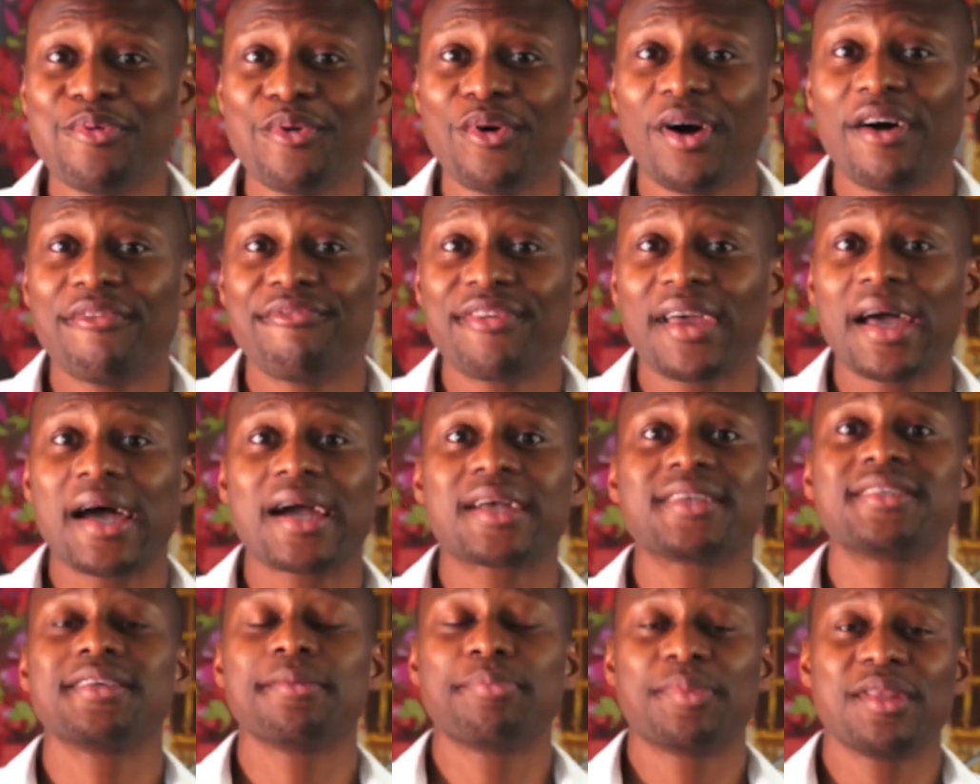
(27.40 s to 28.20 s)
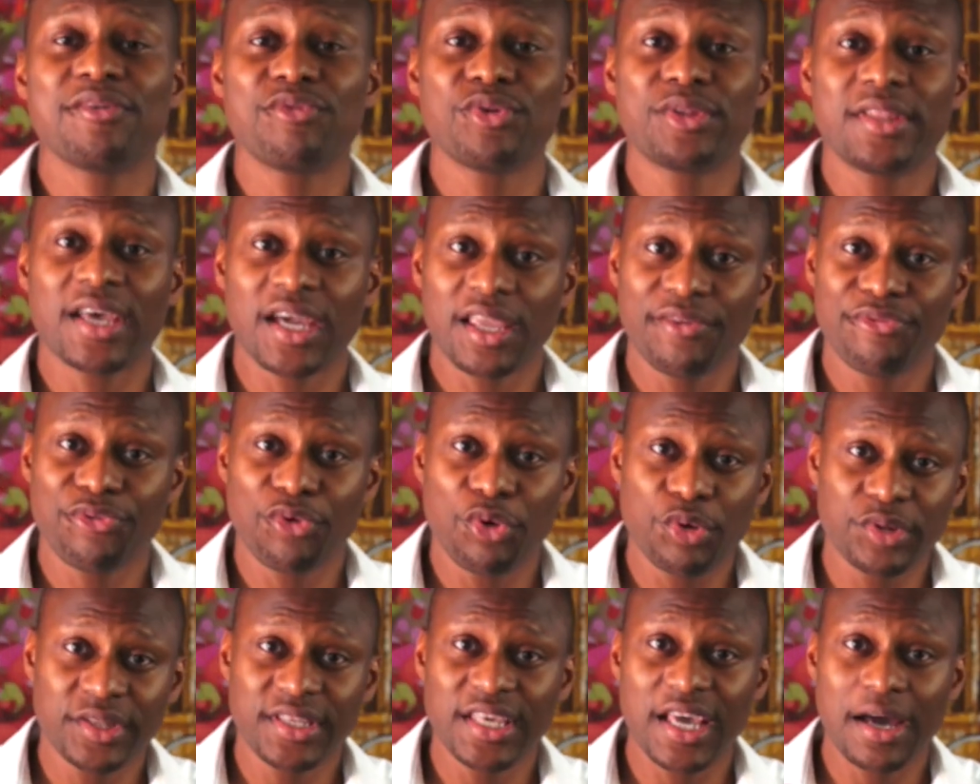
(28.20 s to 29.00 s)
pour faire accepter vos tarifs
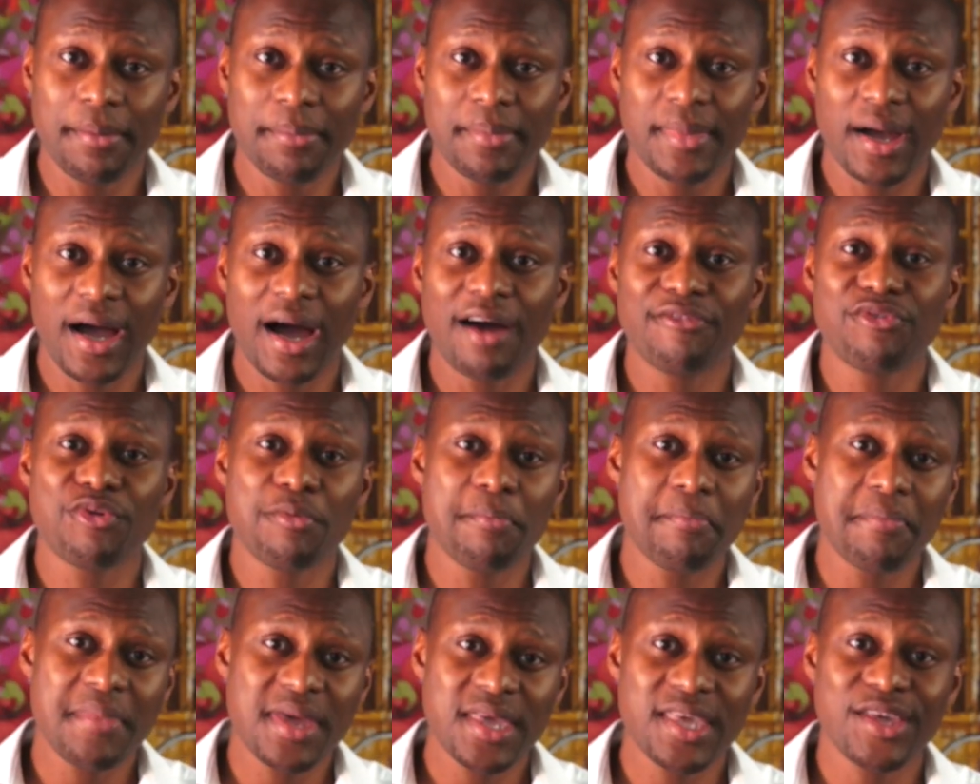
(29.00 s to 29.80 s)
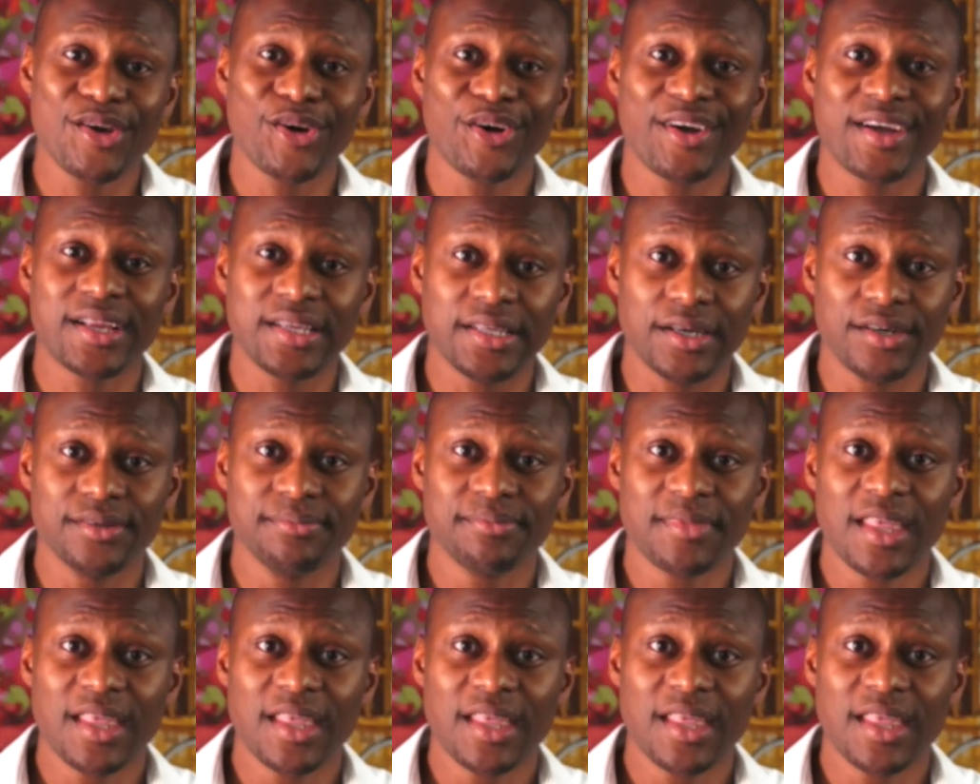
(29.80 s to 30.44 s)
haut de gamme à vos meilleurs clients.